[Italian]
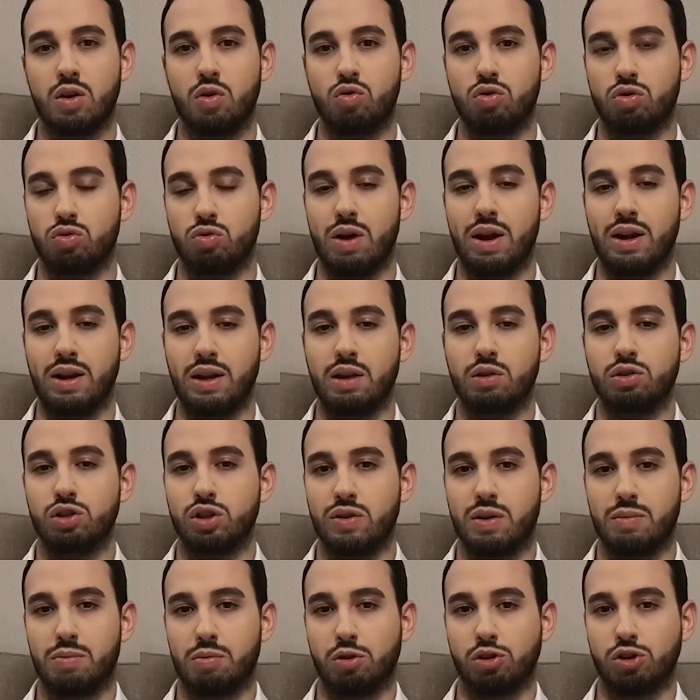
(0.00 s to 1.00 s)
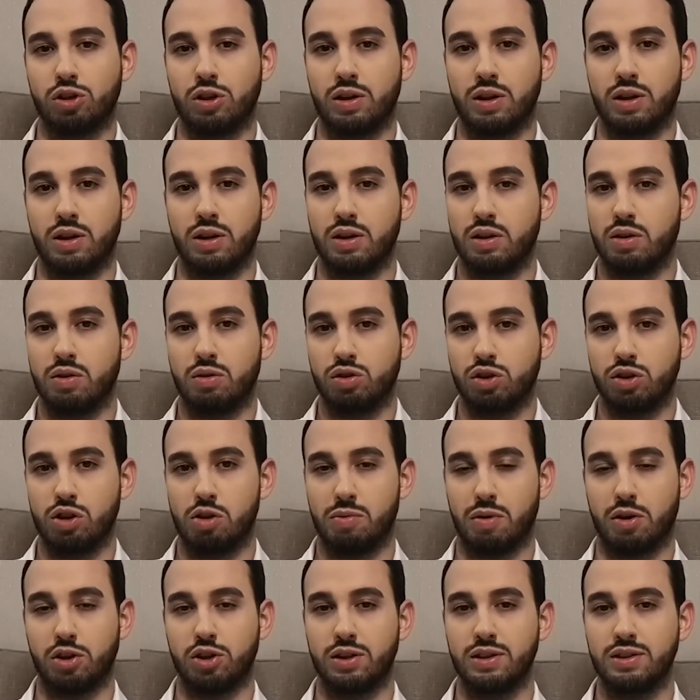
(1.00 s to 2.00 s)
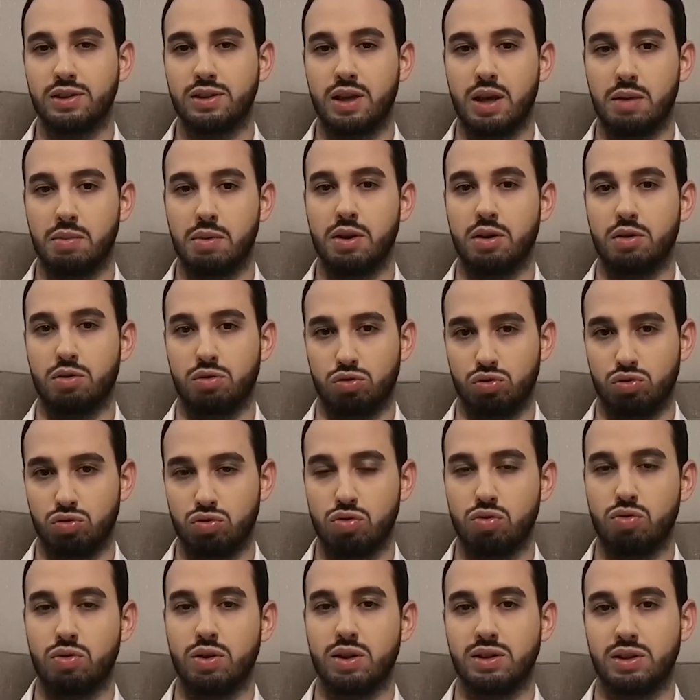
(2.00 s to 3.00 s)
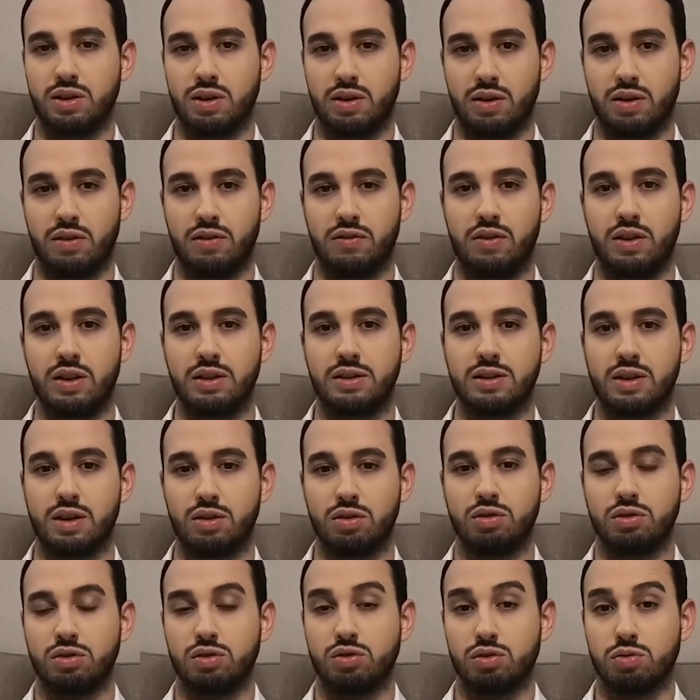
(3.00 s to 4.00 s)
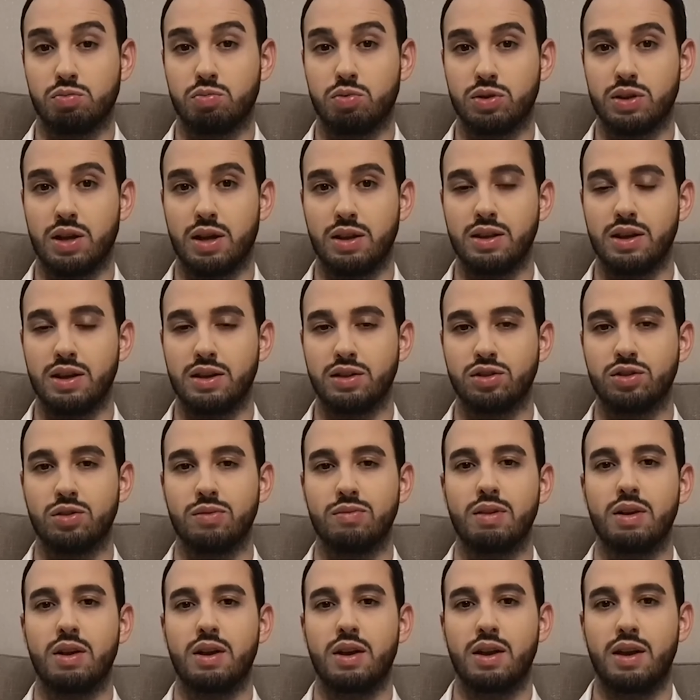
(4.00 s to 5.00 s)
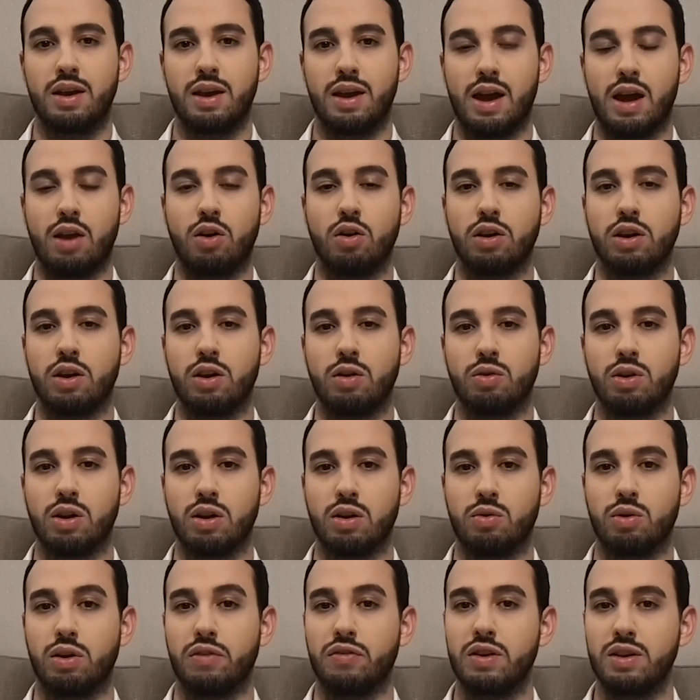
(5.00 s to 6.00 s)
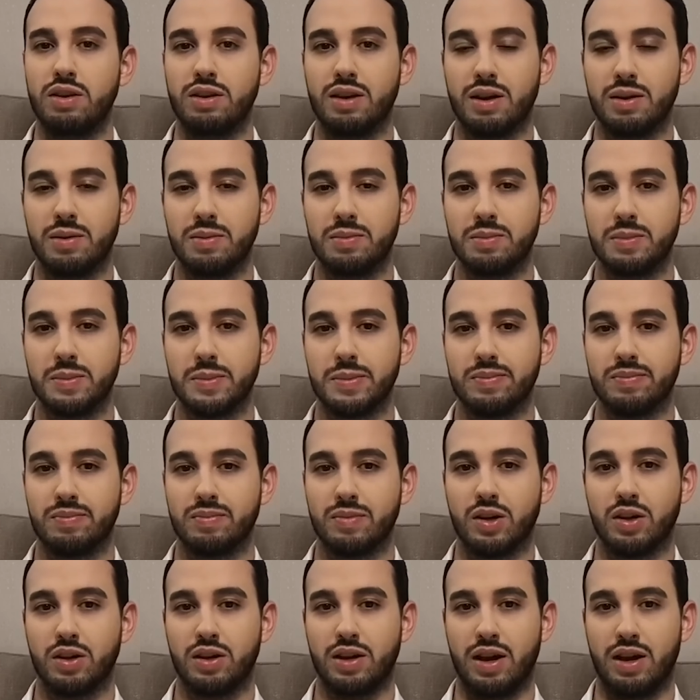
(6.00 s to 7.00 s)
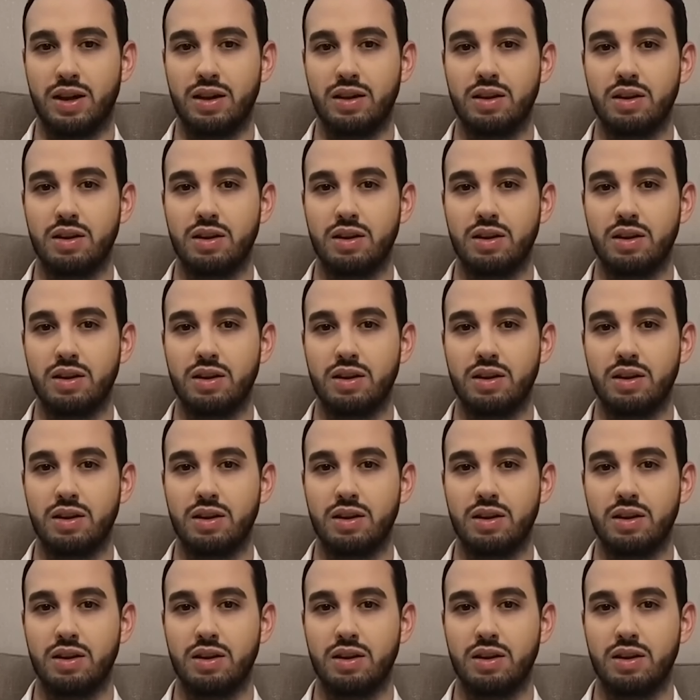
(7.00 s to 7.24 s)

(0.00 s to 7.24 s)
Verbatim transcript: uno o due anni che usciva a approcciare, usciva a approcciare insieme, ha conosciuto una, si è fidanzato, sono sposati adesso e hanno anche una, una figlia, ok?